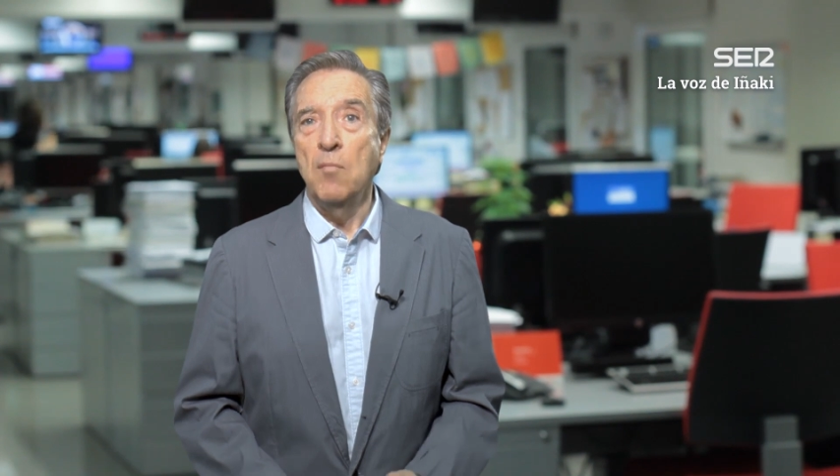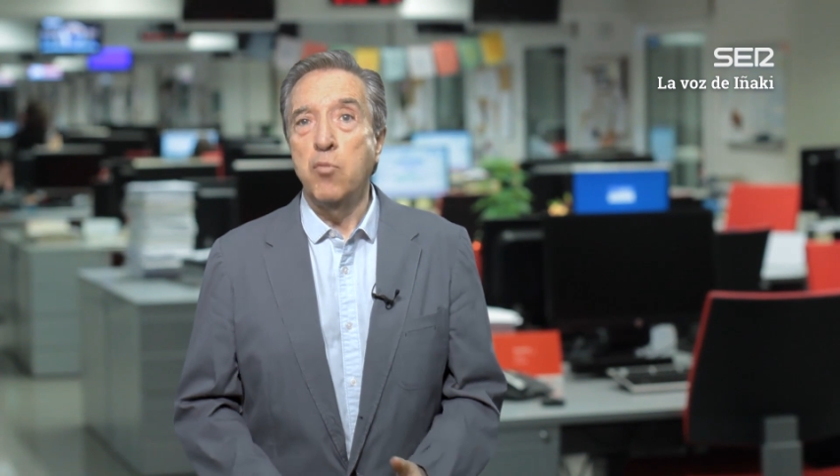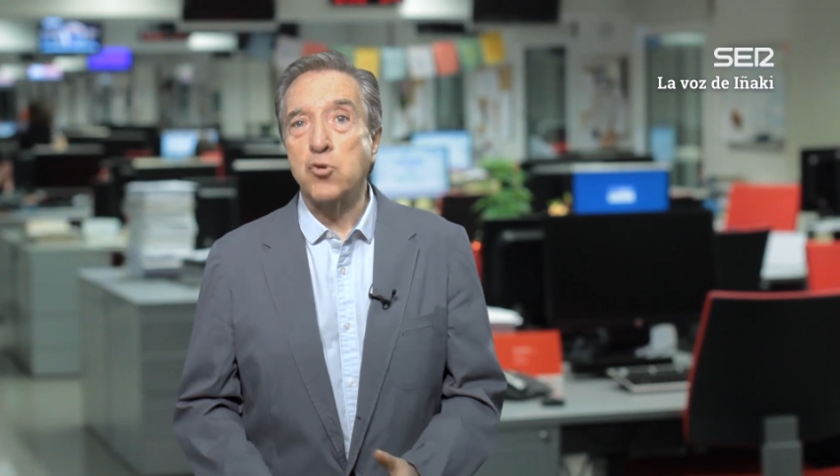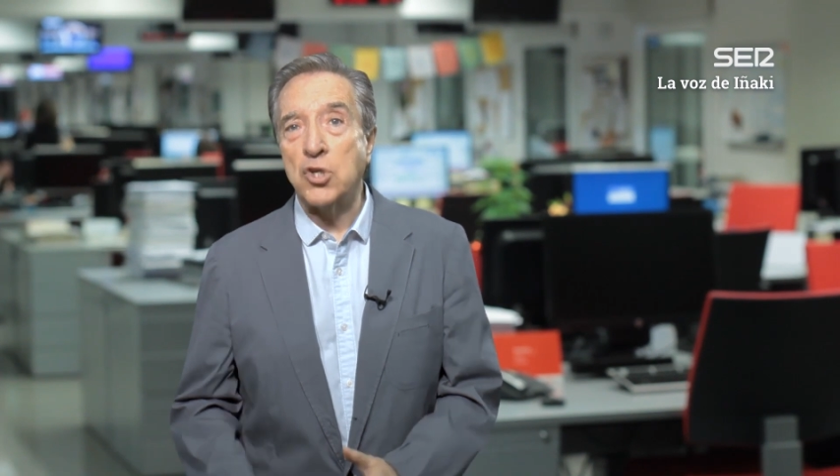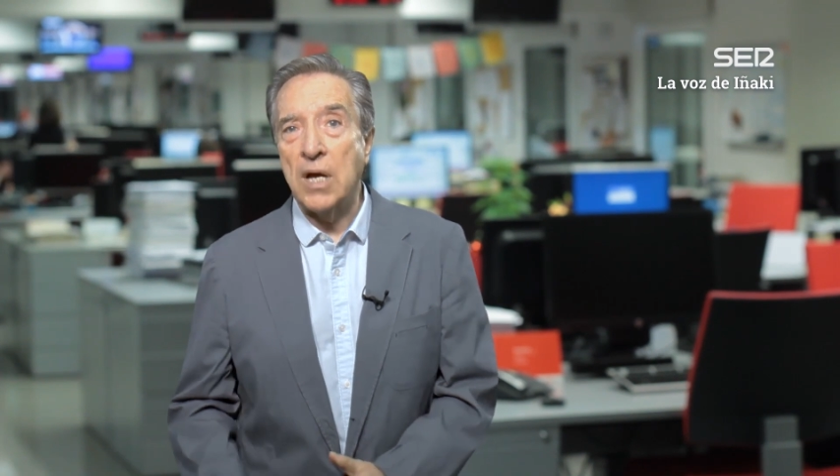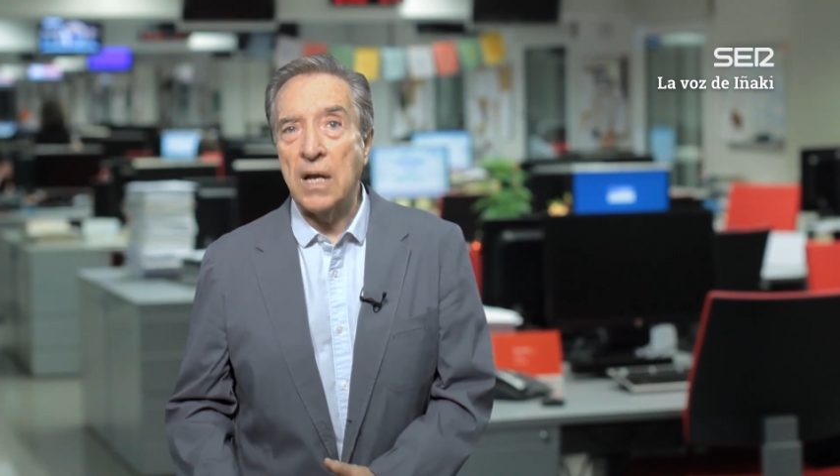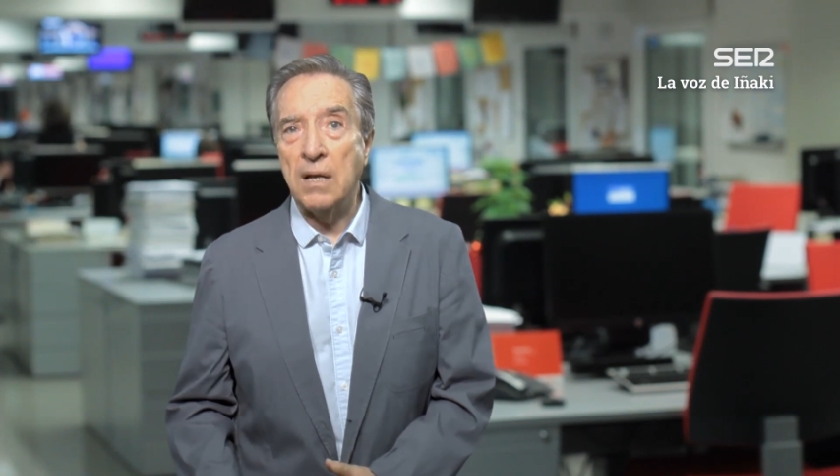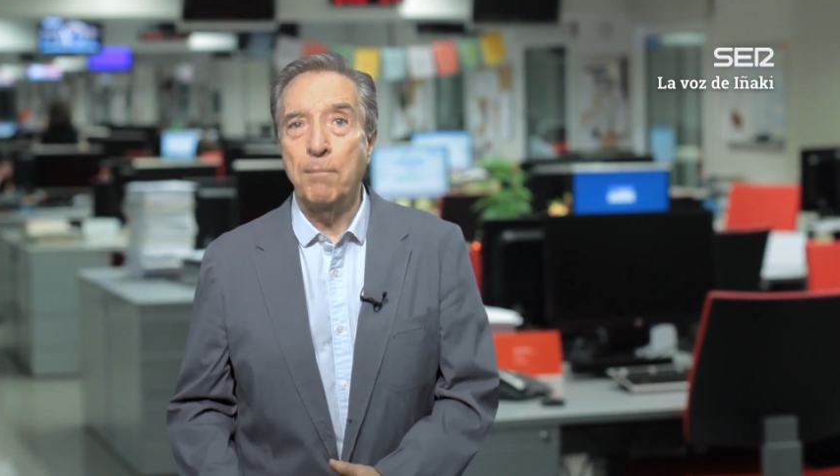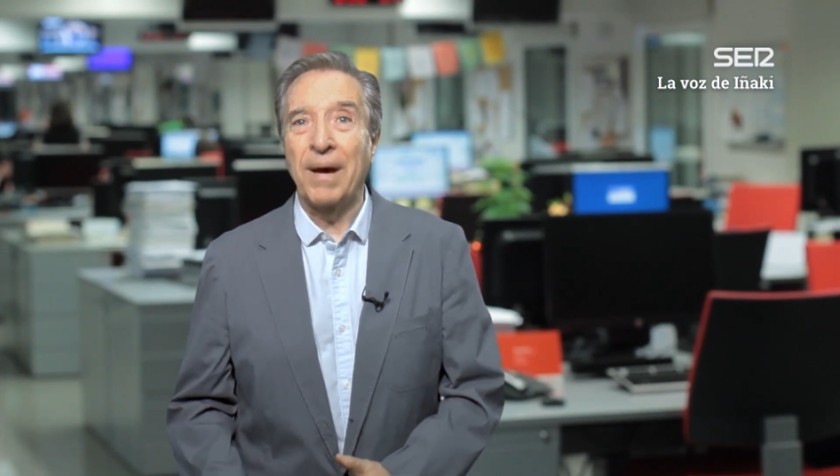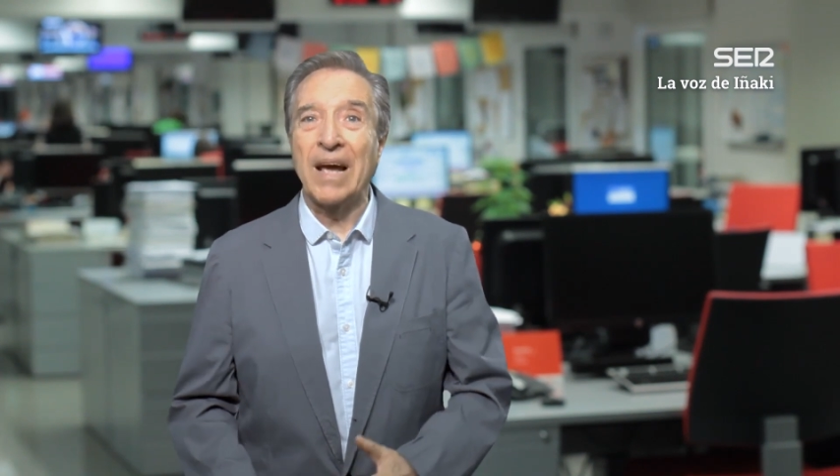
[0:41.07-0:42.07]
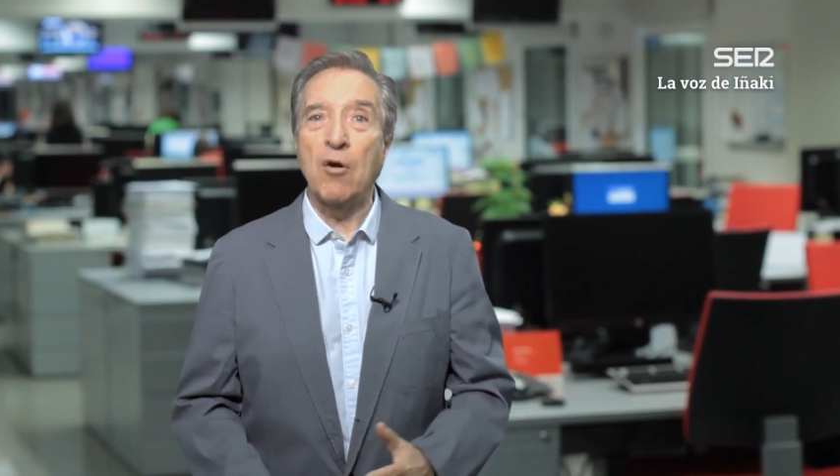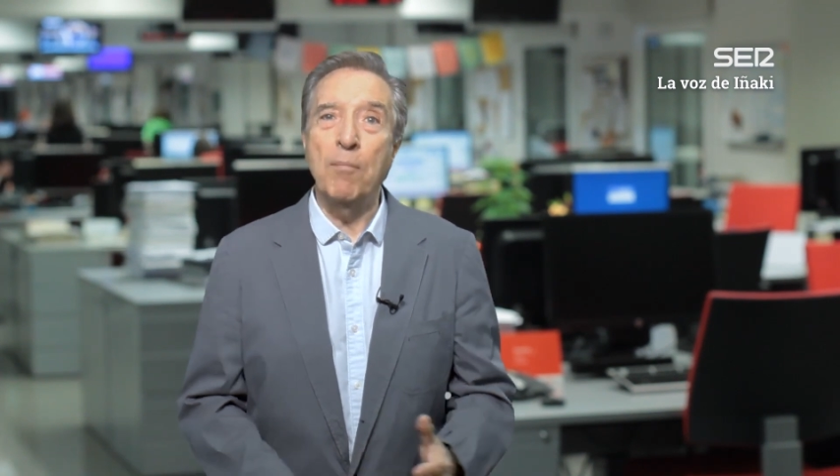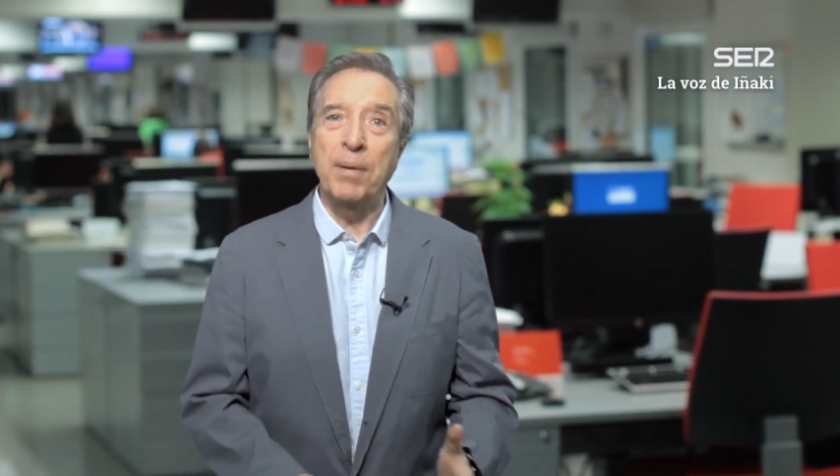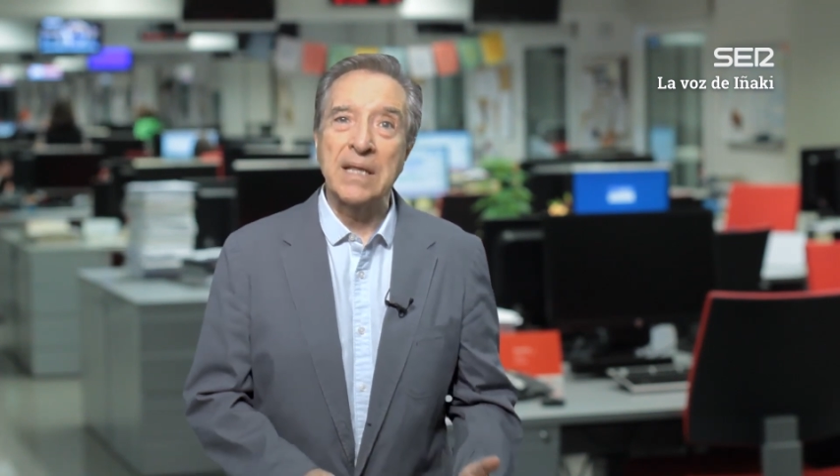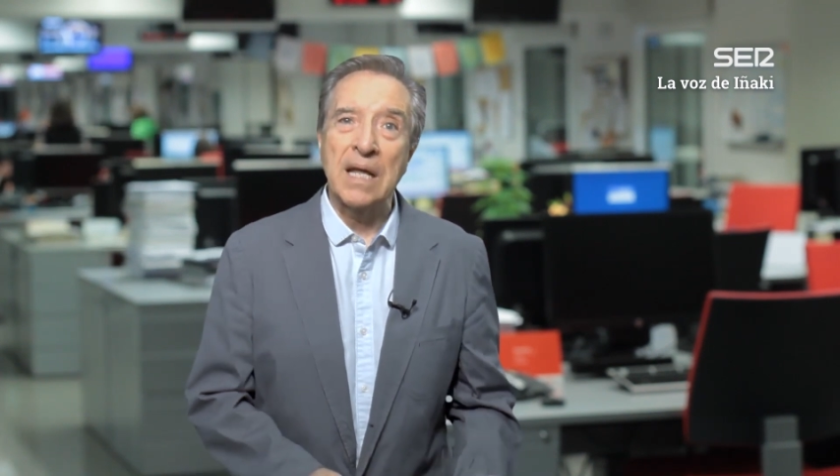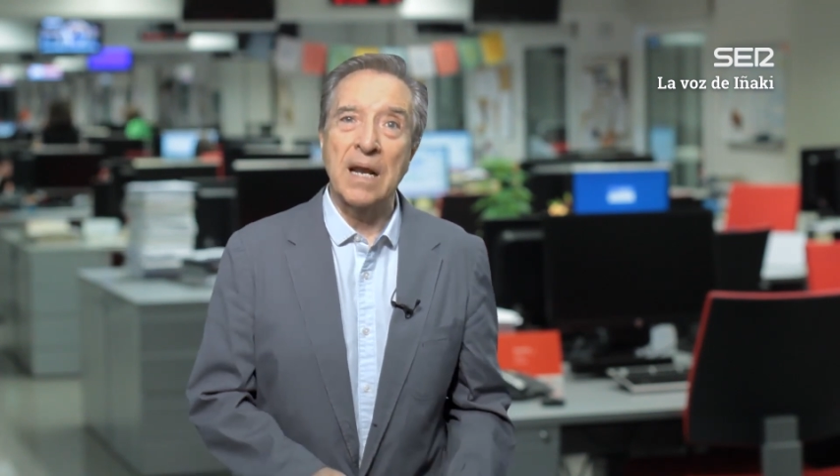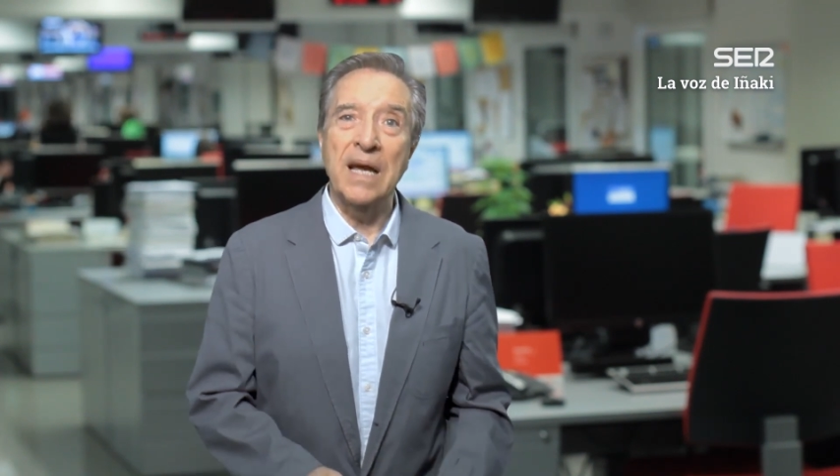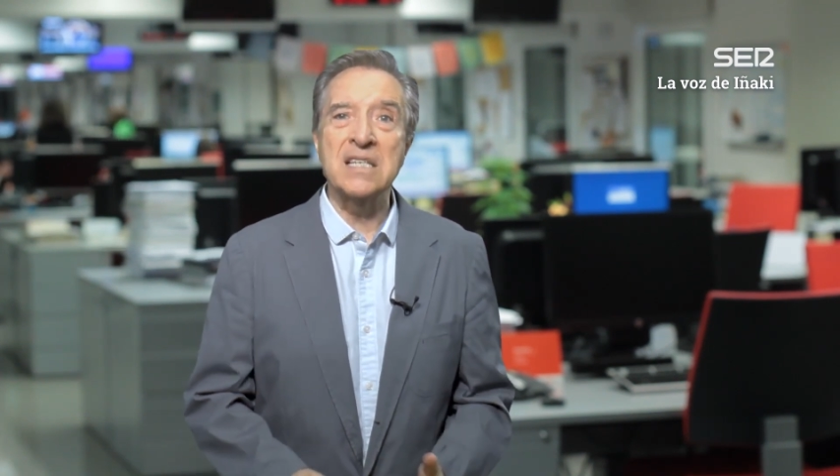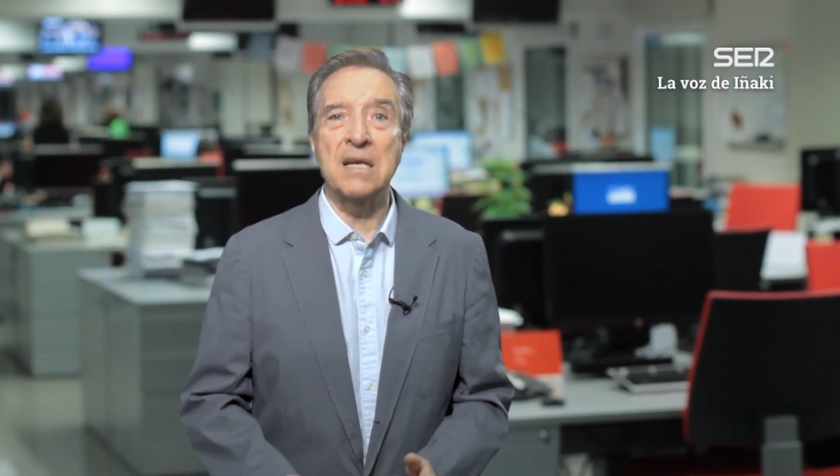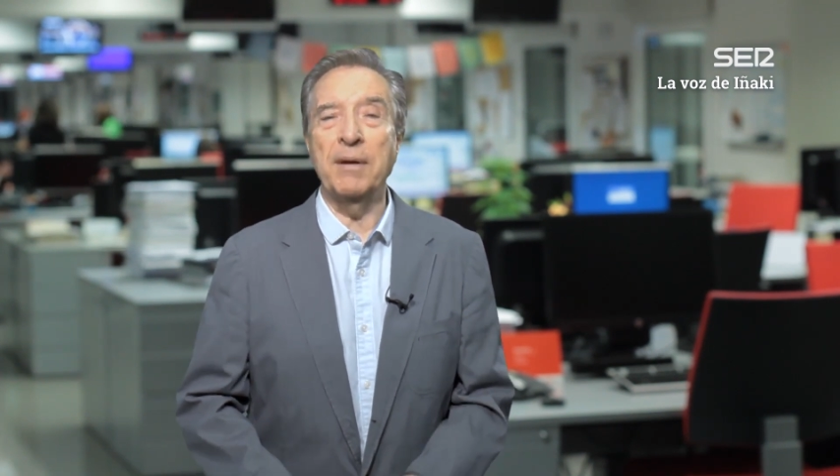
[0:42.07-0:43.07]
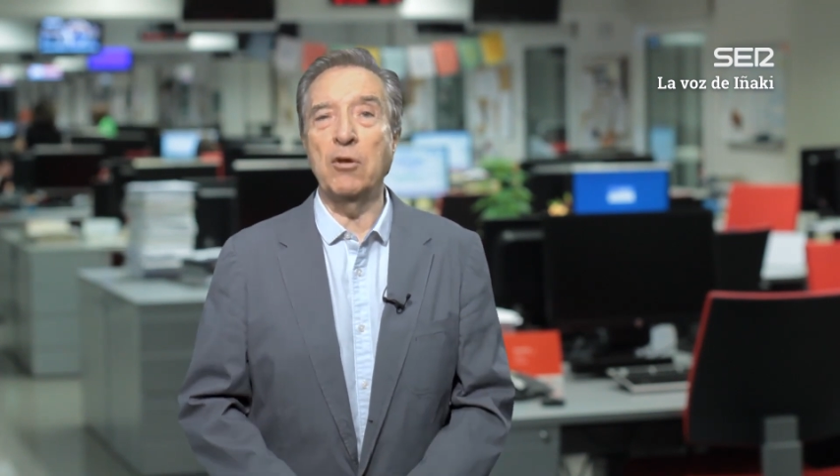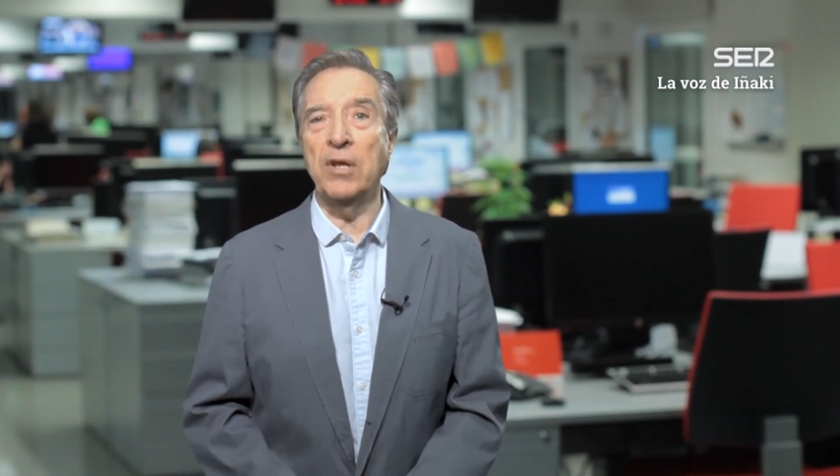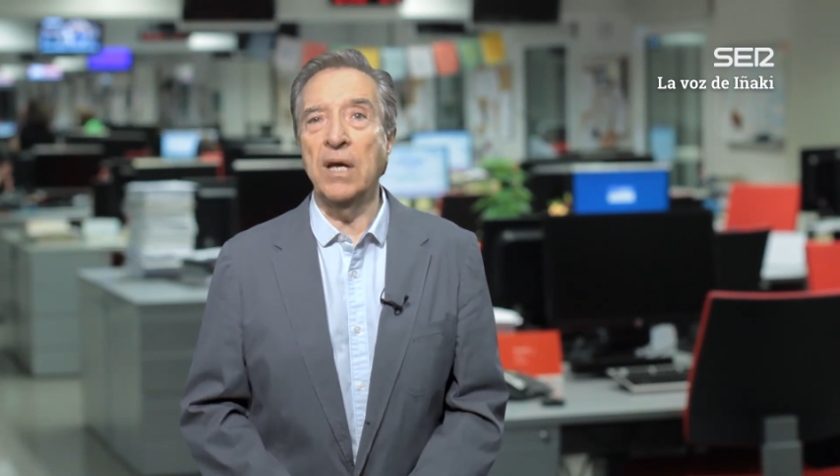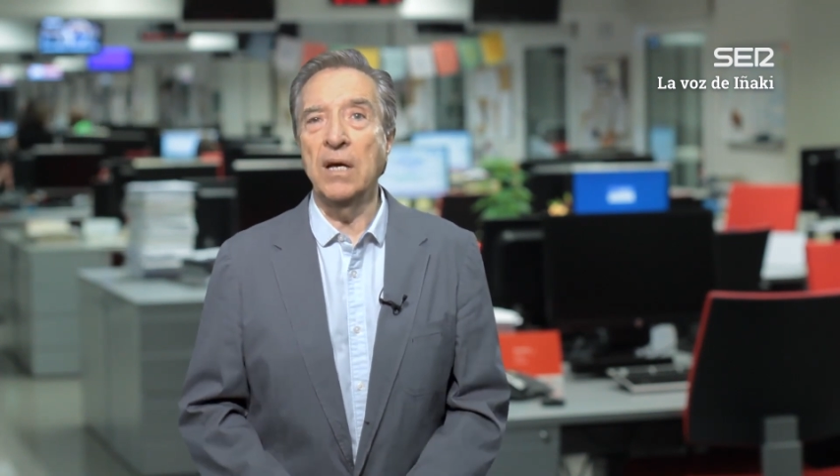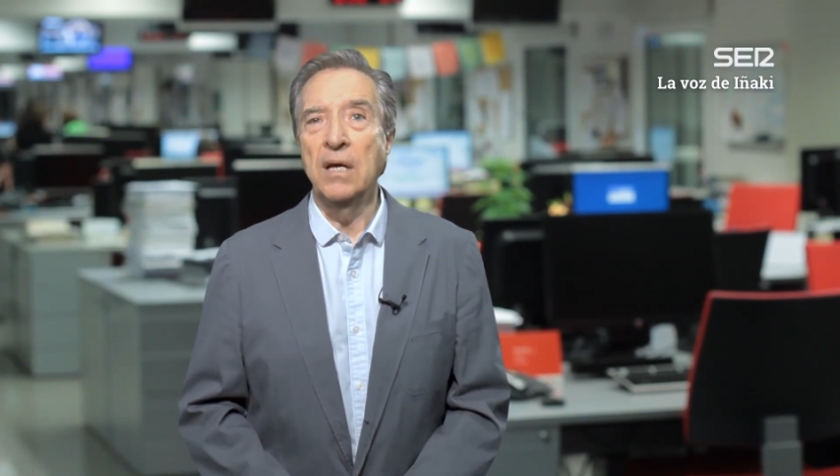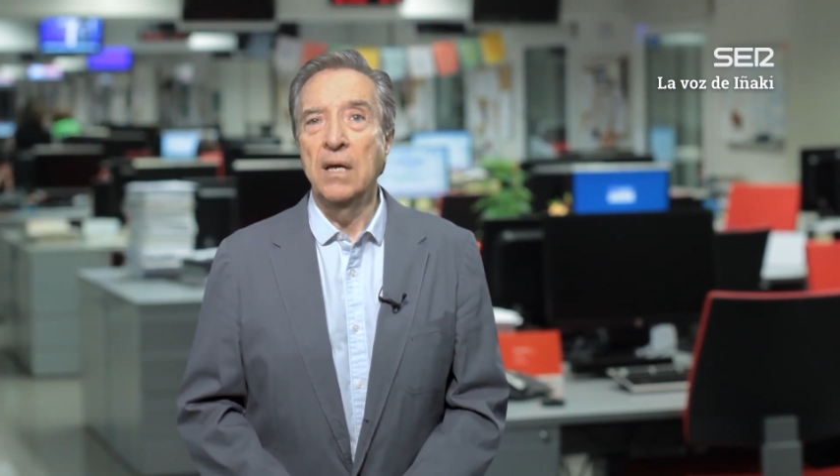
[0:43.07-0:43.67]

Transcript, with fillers: buscar para completar esa mayoría